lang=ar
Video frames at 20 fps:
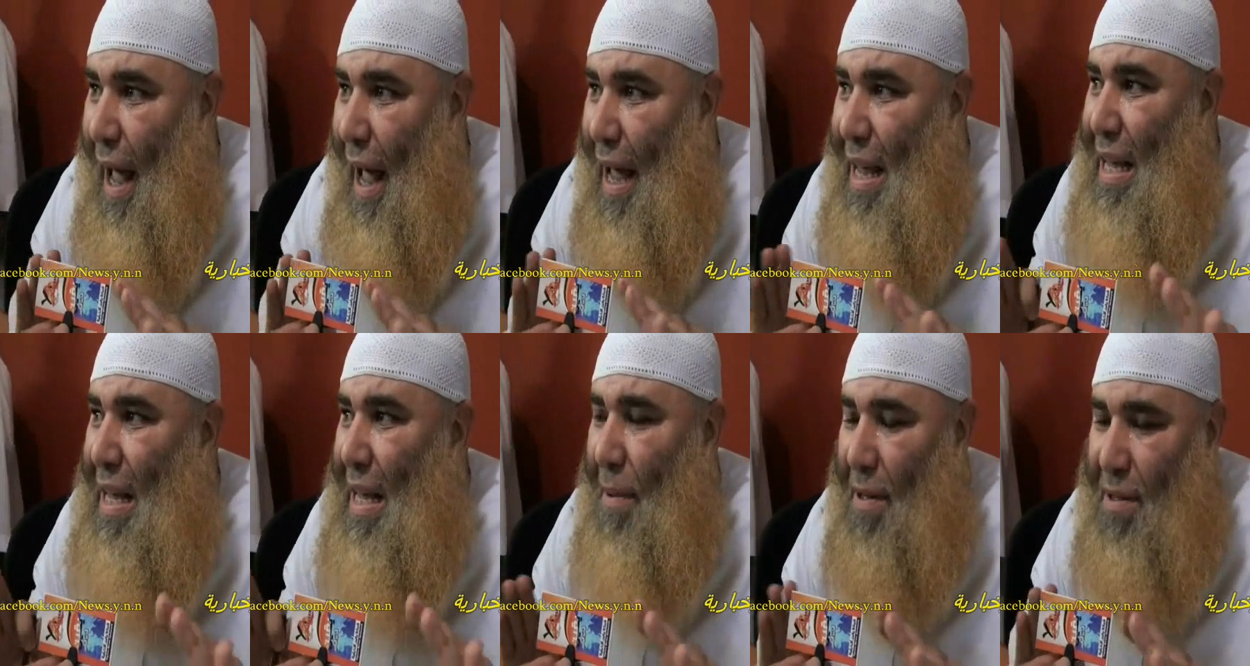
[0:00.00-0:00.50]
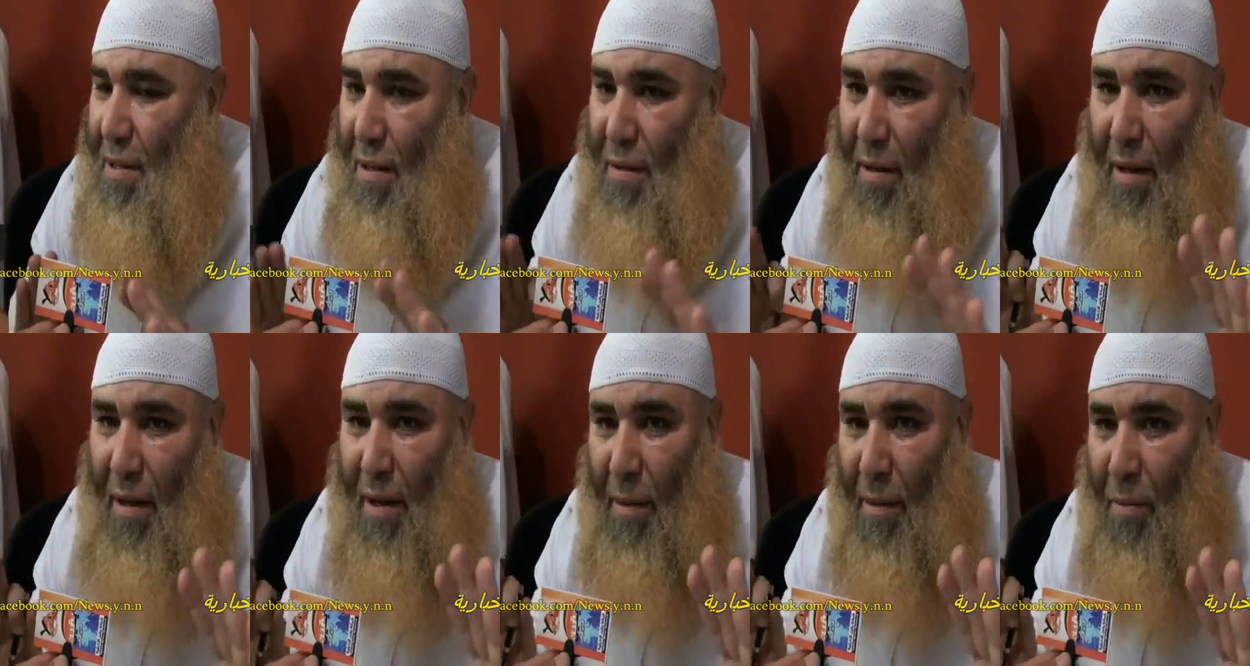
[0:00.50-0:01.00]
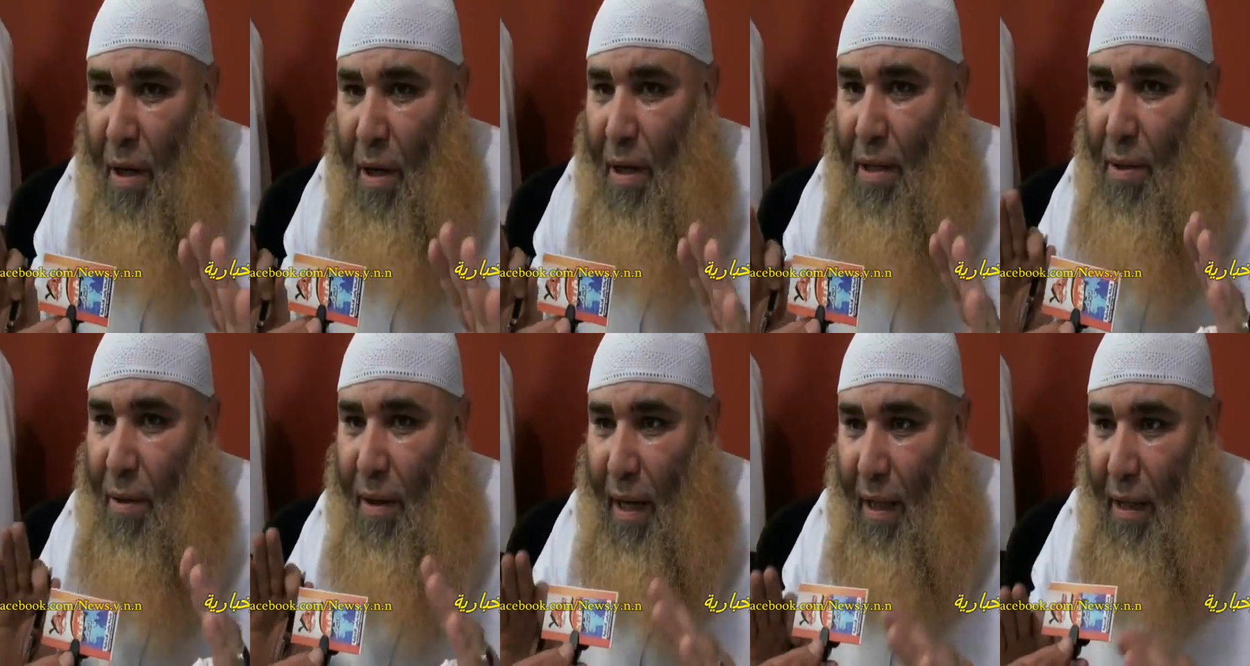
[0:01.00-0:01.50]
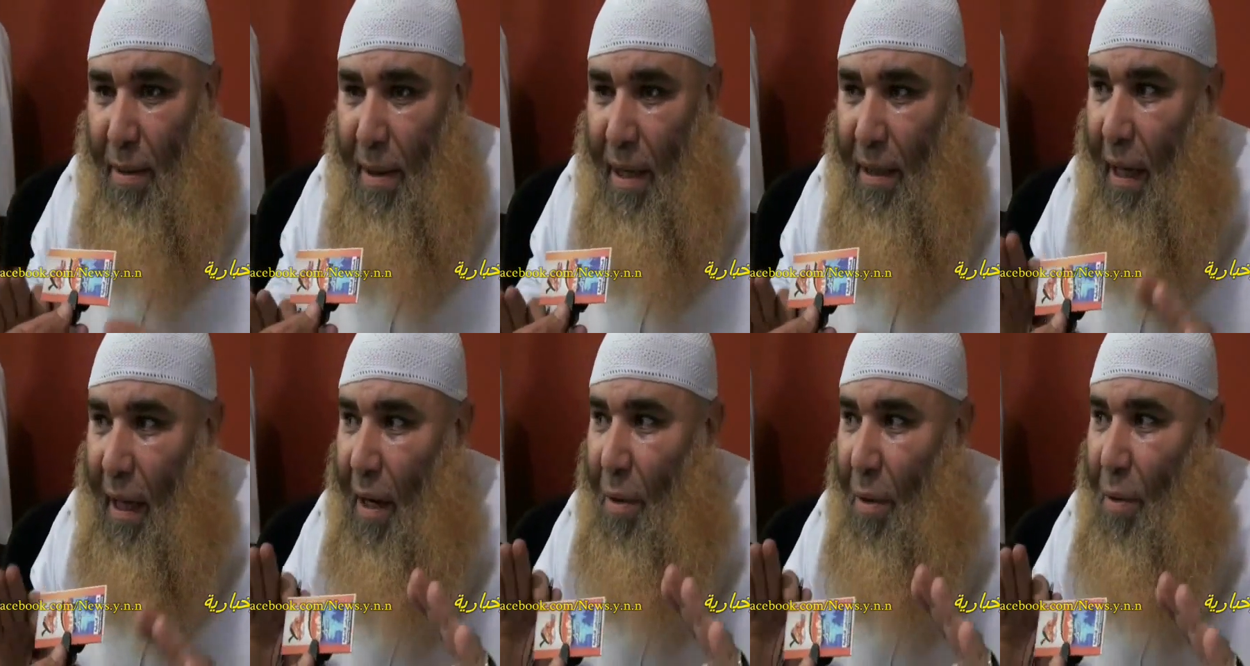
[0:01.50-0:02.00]
اي مصادر للتمويل سوى
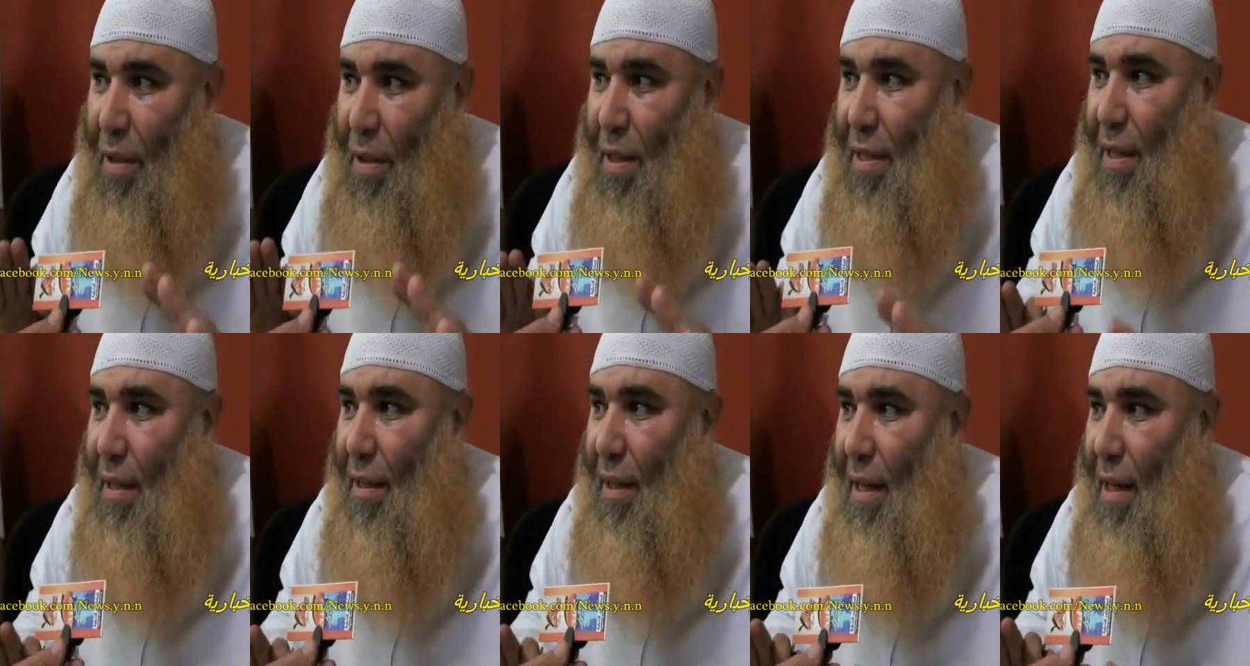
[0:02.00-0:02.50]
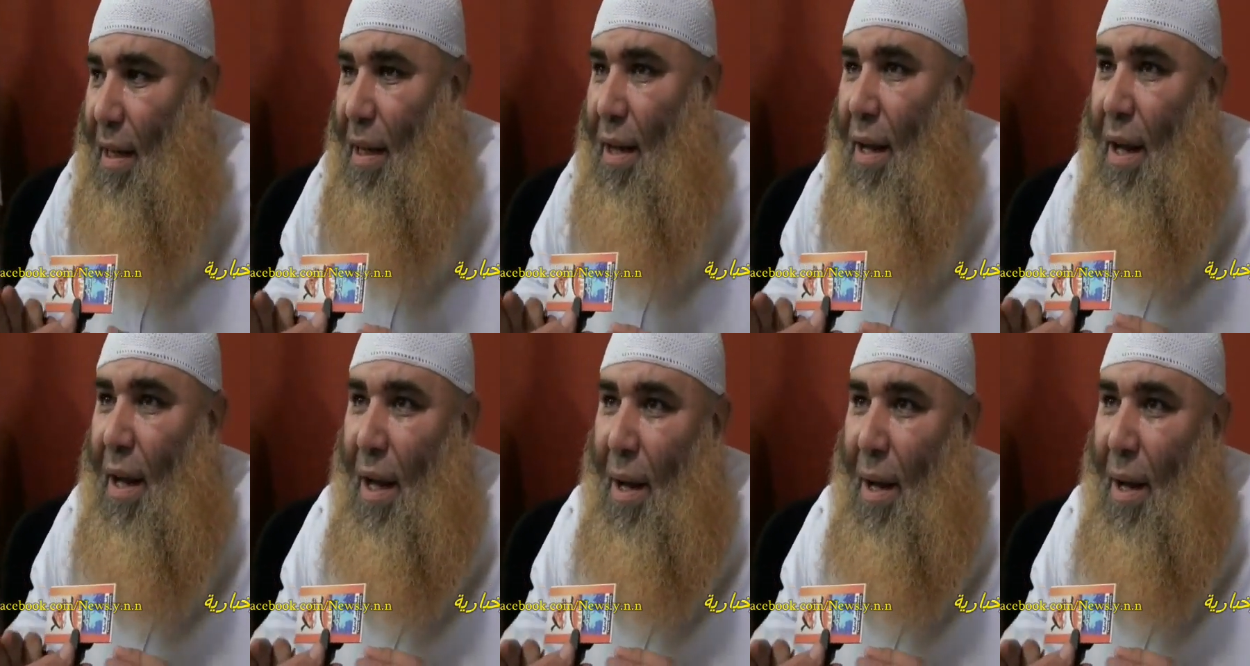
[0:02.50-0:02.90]
الاعتماد على الجهود الذاتيه